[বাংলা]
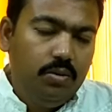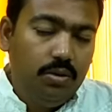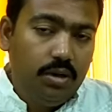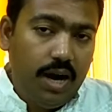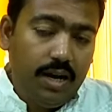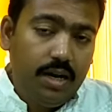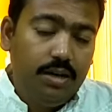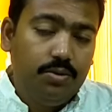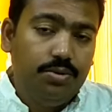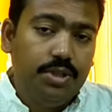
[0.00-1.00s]
কোনো
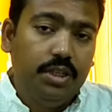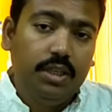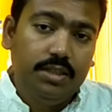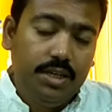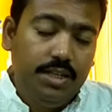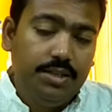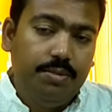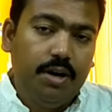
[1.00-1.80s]
কারখানা করছে তাদের সেলস